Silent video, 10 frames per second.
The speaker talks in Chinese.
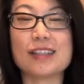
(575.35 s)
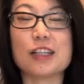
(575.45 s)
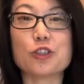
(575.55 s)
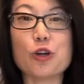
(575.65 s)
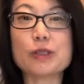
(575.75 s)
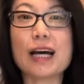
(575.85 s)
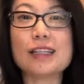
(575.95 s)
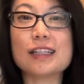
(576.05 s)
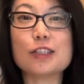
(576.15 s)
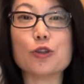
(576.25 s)
从他
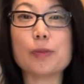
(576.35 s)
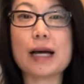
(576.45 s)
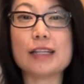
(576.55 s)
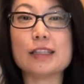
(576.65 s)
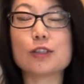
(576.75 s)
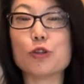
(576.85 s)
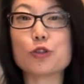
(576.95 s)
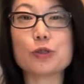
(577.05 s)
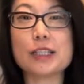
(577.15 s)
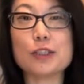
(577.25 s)
的酒吧里走
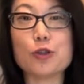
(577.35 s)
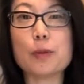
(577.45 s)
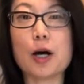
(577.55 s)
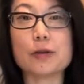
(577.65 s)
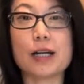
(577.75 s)
出的酒保呢，